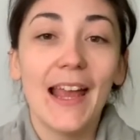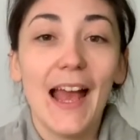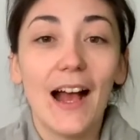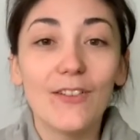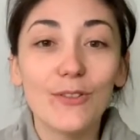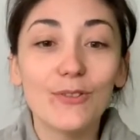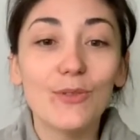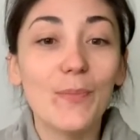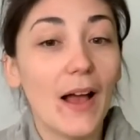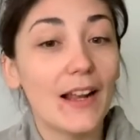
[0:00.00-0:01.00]
Avant
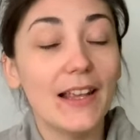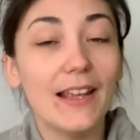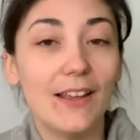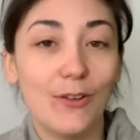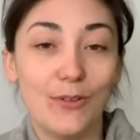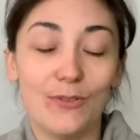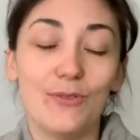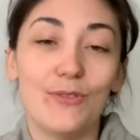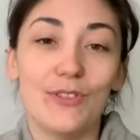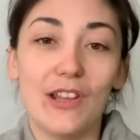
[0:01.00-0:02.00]
de parler euh,
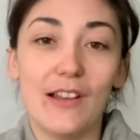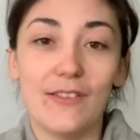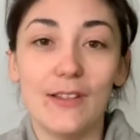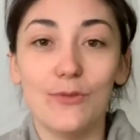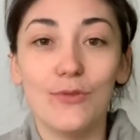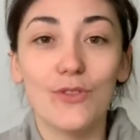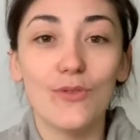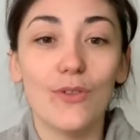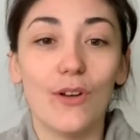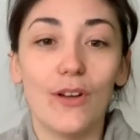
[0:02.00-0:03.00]
du sujet de la vidéo du
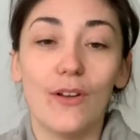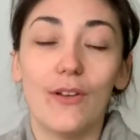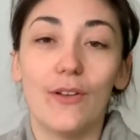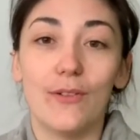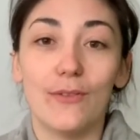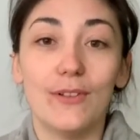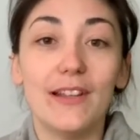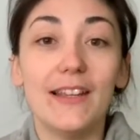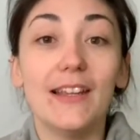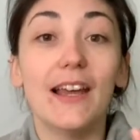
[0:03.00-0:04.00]
jour euh,
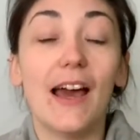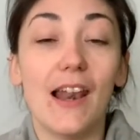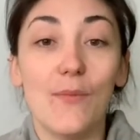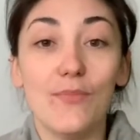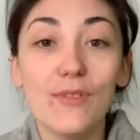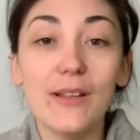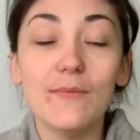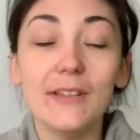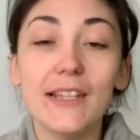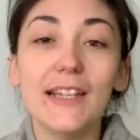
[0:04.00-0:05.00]
lié à la
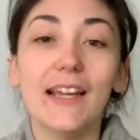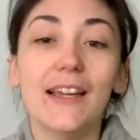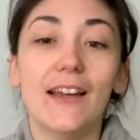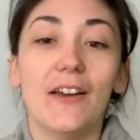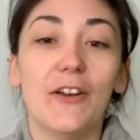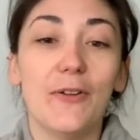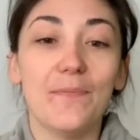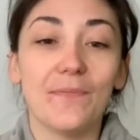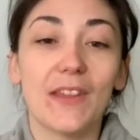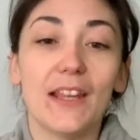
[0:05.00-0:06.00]
boulimie
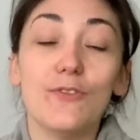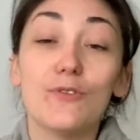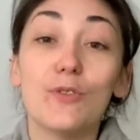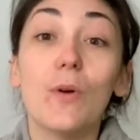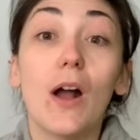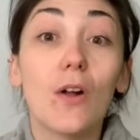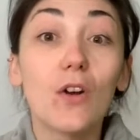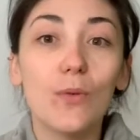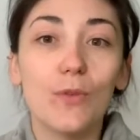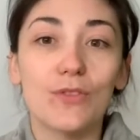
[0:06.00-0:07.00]
et justement à
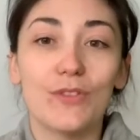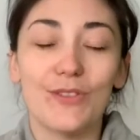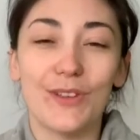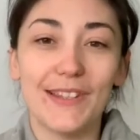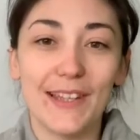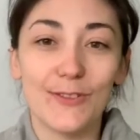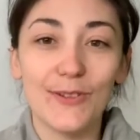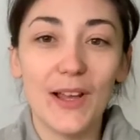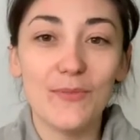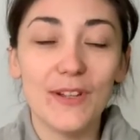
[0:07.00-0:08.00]
comment se sortir de
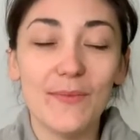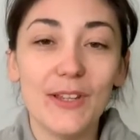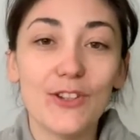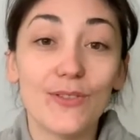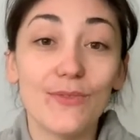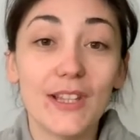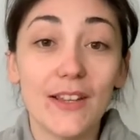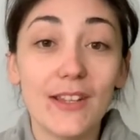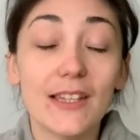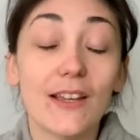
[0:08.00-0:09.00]
la boulimie, je vous
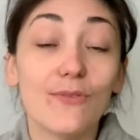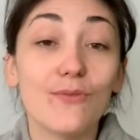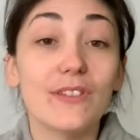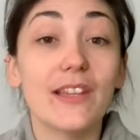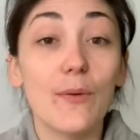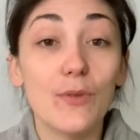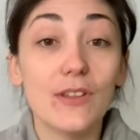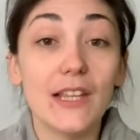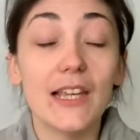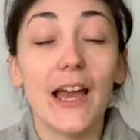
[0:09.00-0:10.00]
invite à vous
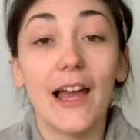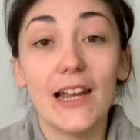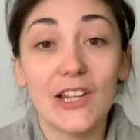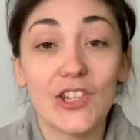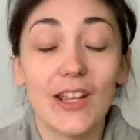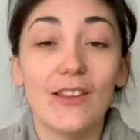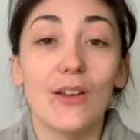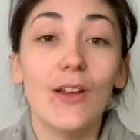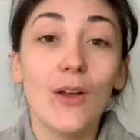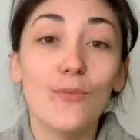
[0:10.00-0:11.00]
abonner à la chaîne
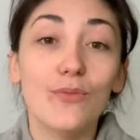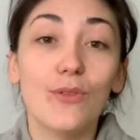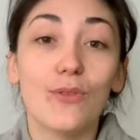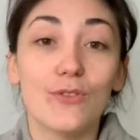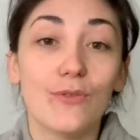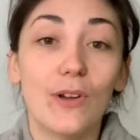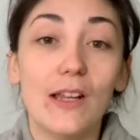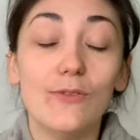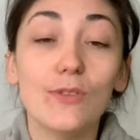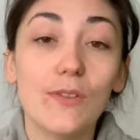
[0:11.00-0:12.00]
pour recevoir
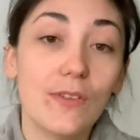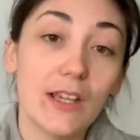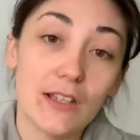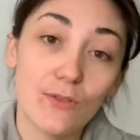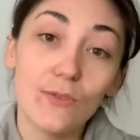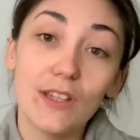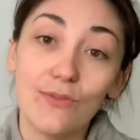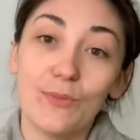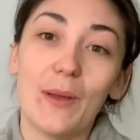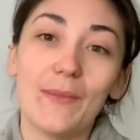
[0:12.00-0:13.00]
la notification qui
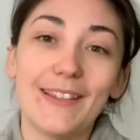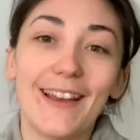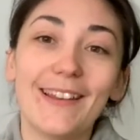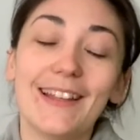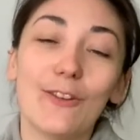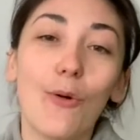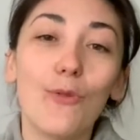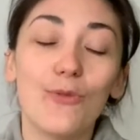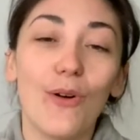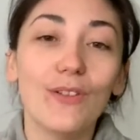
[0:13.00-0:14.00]
vous permettra d'être au
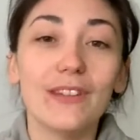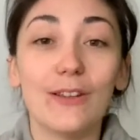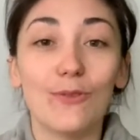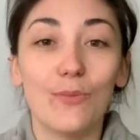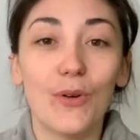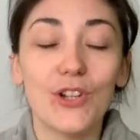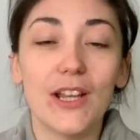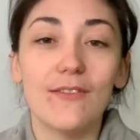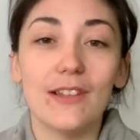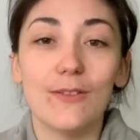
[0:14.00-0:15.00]
courant dès qu'une
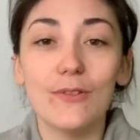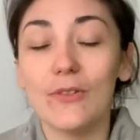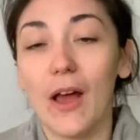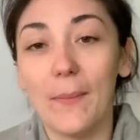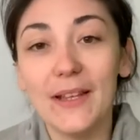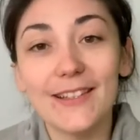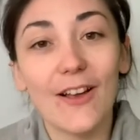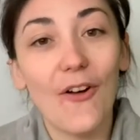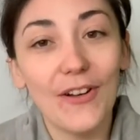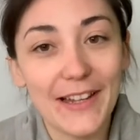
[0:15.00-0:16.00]
prochaine vidéo sera mise
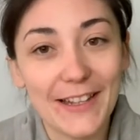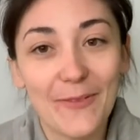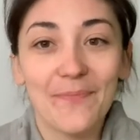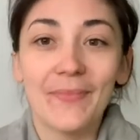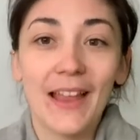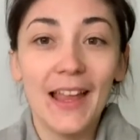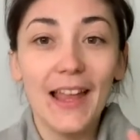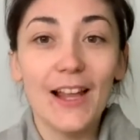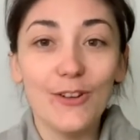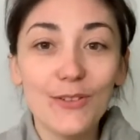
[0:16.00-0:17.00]
en ligne.
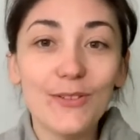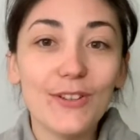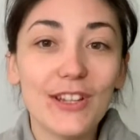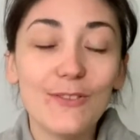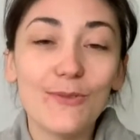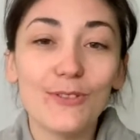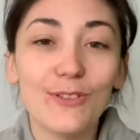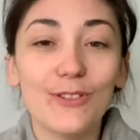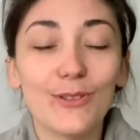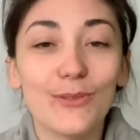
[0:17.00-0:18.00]
Le sujet donc de
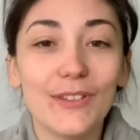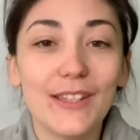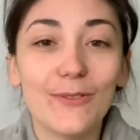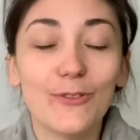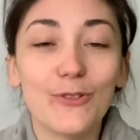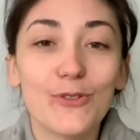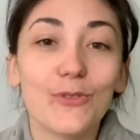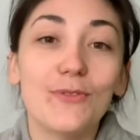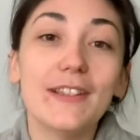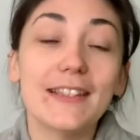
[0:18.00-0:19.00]
notre vidéo
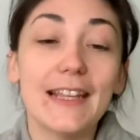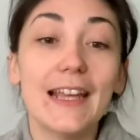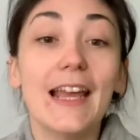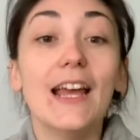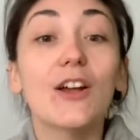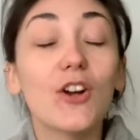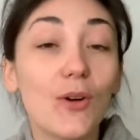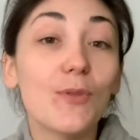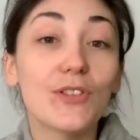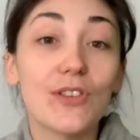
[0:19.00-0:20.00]
d'aujourd'hui, c'est
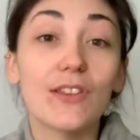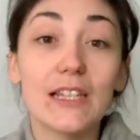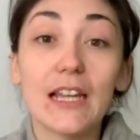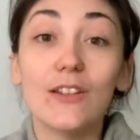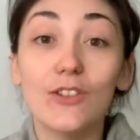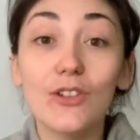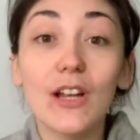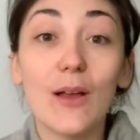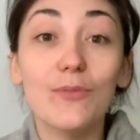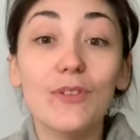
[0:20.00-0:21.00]
comment sortir de
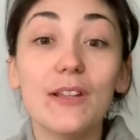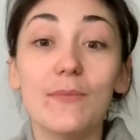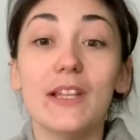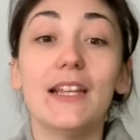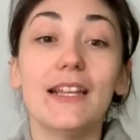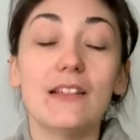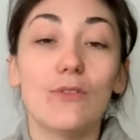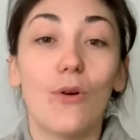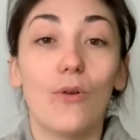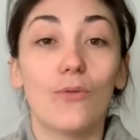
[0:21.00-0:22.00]
la boulimie et
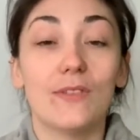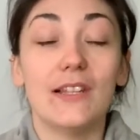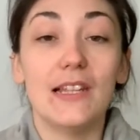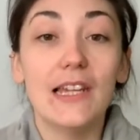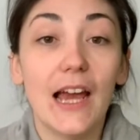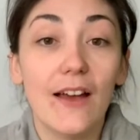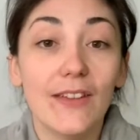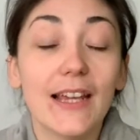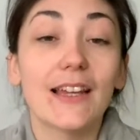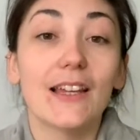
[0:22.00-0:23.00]
se réconcilier
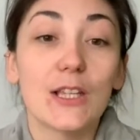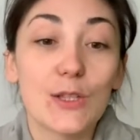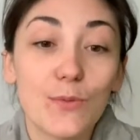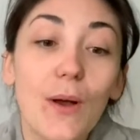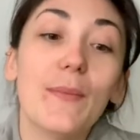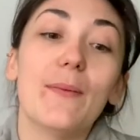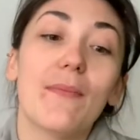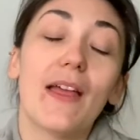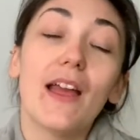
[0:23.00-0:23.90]
avec soi-même.